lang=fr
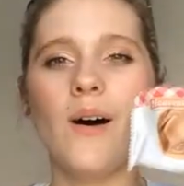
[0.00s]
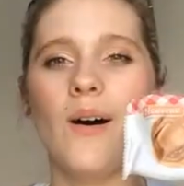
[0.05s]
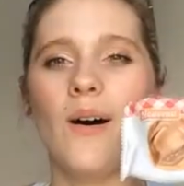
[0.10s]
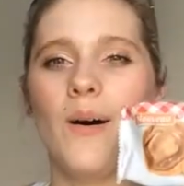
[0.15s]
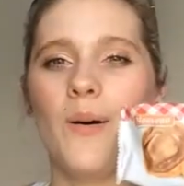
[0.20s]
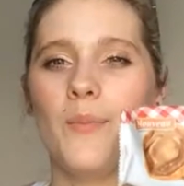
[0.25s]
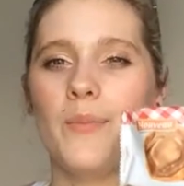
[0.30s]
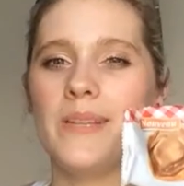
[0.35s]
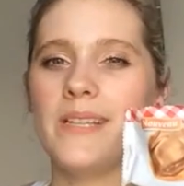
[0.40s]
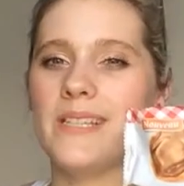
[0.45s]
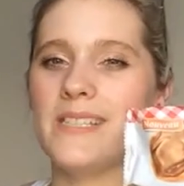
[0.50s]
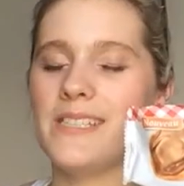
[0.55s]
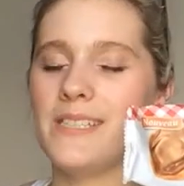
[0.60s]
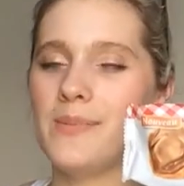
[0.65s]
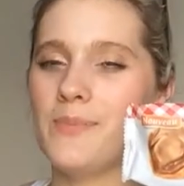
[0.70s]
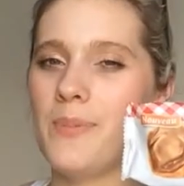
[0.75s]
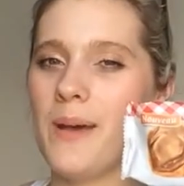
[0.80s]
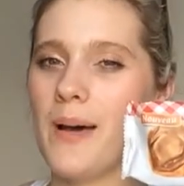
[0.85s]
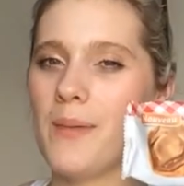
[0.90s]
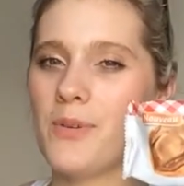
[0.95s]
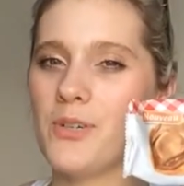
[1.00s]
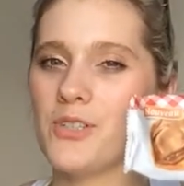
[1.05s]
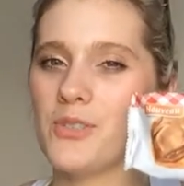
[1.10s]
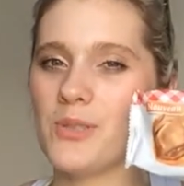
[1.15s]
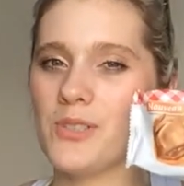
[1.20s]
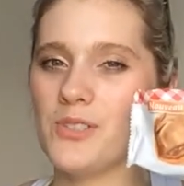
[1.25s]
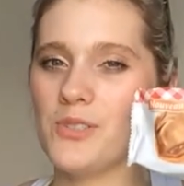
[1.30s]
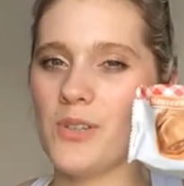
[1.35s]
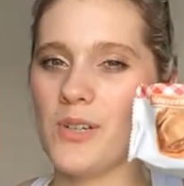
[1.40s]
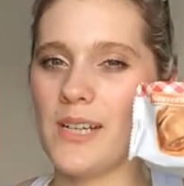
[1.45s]
Euh, mais n'hésite pas à me
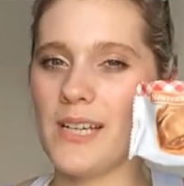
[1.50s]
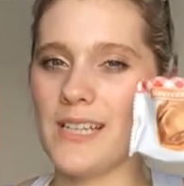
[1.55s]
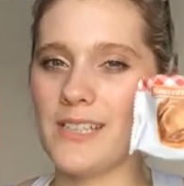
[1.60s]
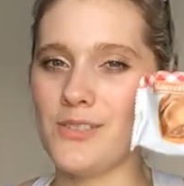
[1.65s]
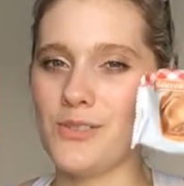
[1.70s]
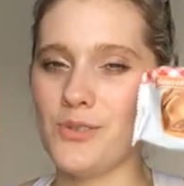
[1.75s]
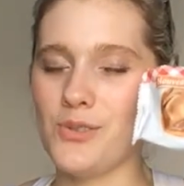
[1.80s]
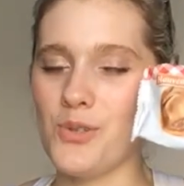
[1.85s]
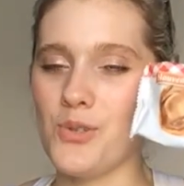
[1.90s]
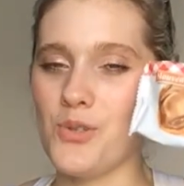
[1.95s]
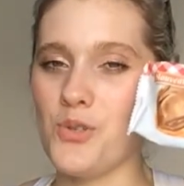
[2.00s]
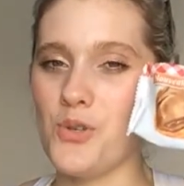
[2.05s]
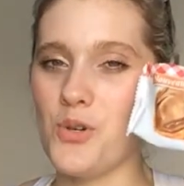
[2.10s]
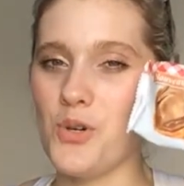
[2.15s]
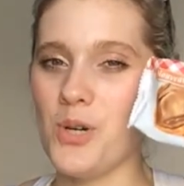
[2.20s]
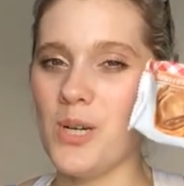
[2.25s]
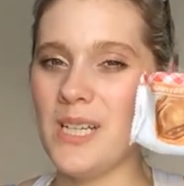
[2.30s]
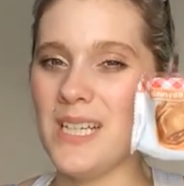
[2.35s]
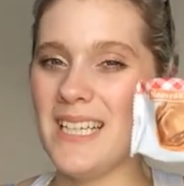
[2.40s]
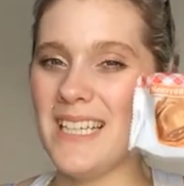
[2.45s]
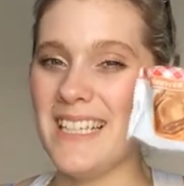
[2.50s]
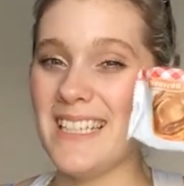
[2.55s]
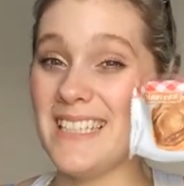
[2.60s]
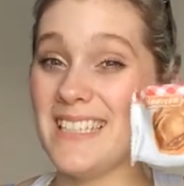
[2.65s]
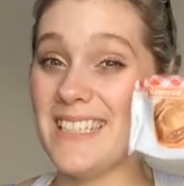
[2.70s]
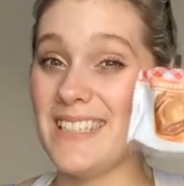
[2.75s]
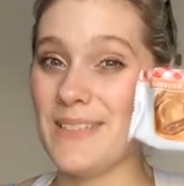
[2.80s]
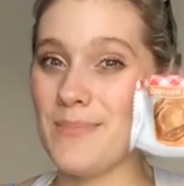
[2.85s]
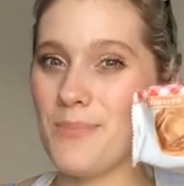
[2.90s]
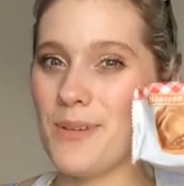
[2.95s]
rejoindre sur les réseaux sociaux
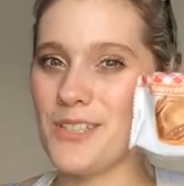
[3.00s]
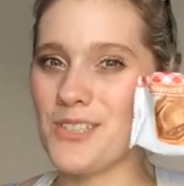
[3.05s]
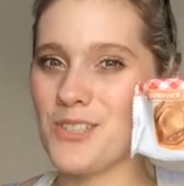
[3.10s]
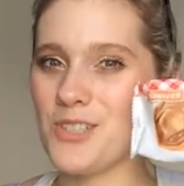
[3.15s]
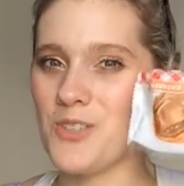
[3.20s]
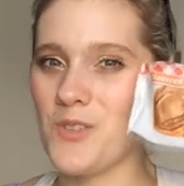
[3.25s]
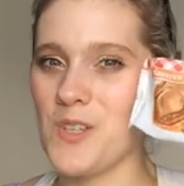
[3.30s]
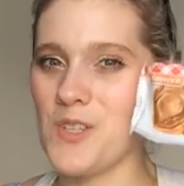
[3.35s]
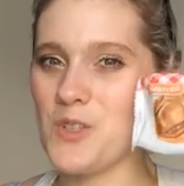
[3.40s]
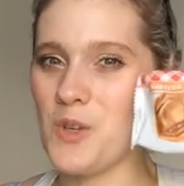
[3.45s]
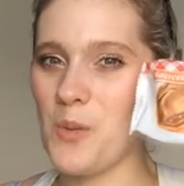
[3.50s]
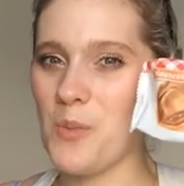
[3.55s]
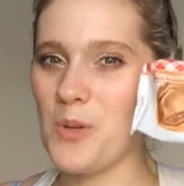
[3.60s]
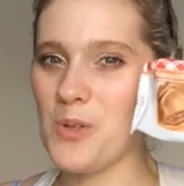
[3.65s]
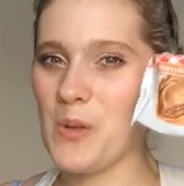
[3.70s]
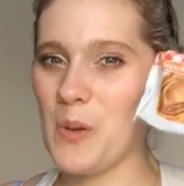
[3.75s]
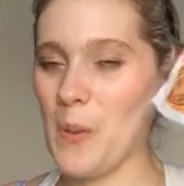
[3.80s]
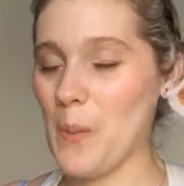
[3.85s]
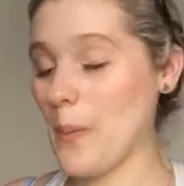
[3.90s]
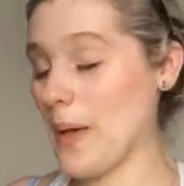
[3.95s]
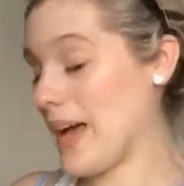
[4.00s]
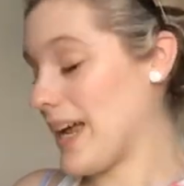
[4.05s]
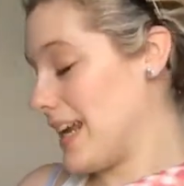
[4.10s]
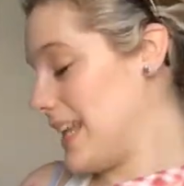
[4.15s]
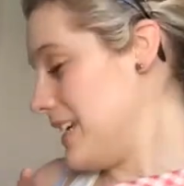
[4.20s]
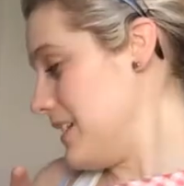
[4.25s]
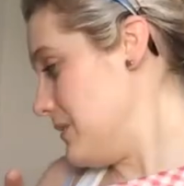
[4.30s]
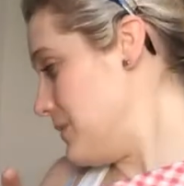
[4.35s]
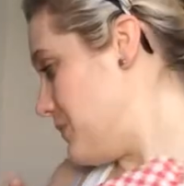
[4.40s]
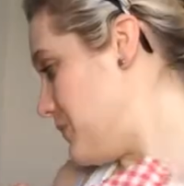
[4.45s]
parce que je vais sûrement t'en
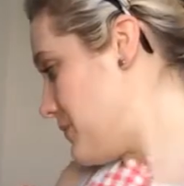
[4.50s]
parler.